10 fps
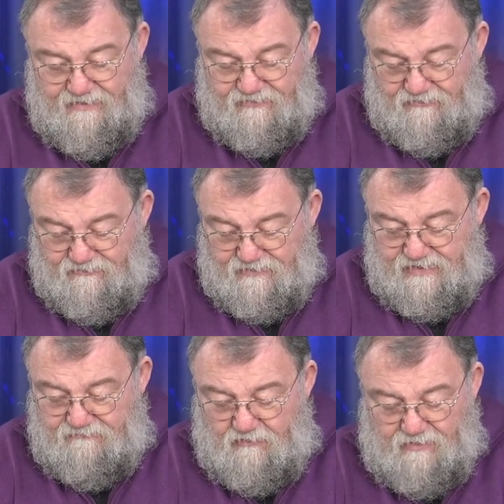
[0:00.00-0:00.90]
So,
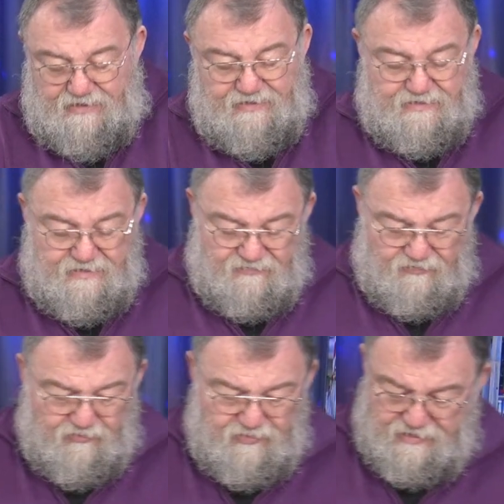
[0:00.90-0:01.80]
gehen wir mal an die
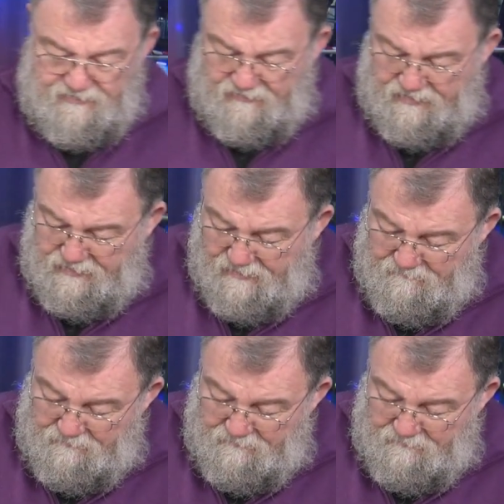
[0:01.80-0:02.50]
210er.